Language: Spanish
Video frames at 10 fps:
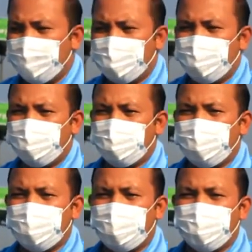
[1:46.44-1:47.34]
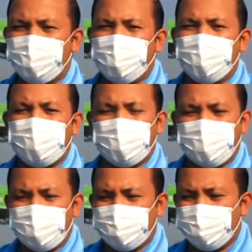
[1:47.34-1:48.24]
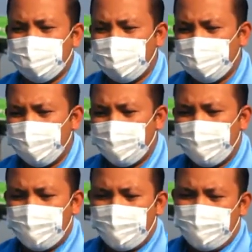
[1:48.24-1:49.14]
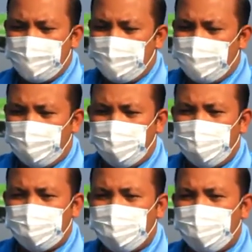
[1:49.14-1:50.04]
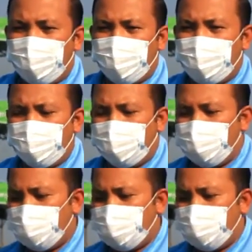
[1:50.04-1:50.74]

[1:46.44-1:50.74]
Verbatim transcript: soluciones a la problemática que existe. En cuanto al,